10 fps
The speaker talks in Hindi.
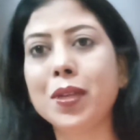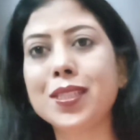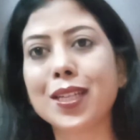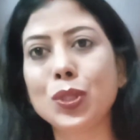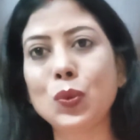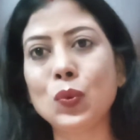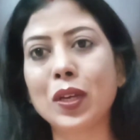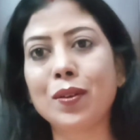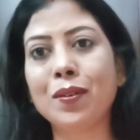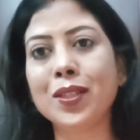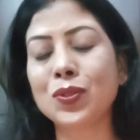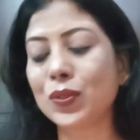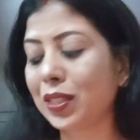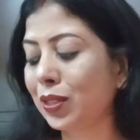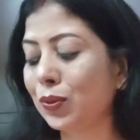मैं चाहती हूँ करवा
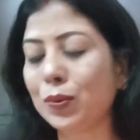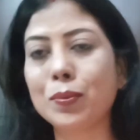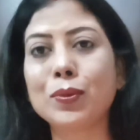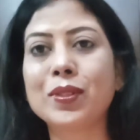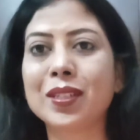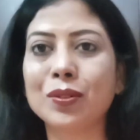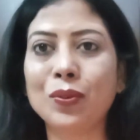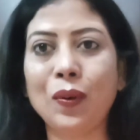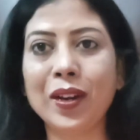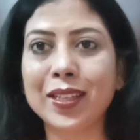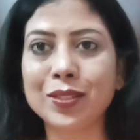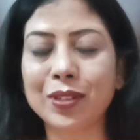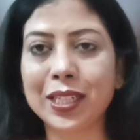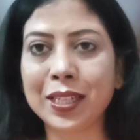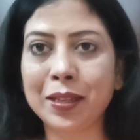चौथ है तो कुछ गोल्ड की
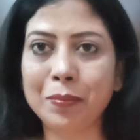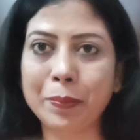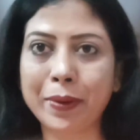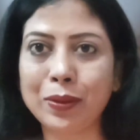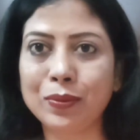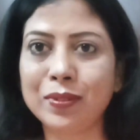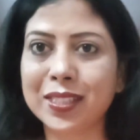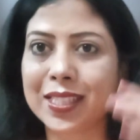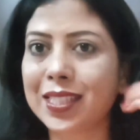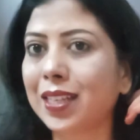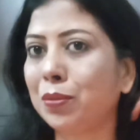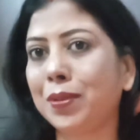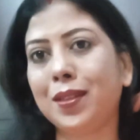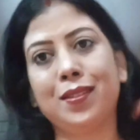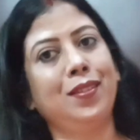ज्वेलरी ही मैं पहनूँ इसके
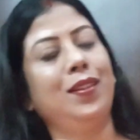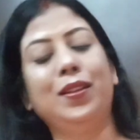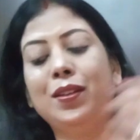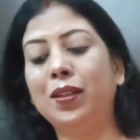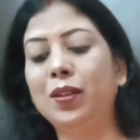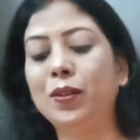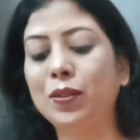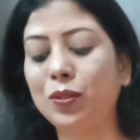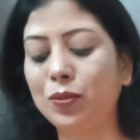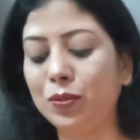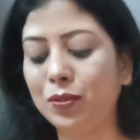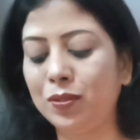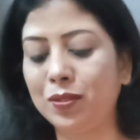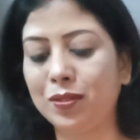साथ में तो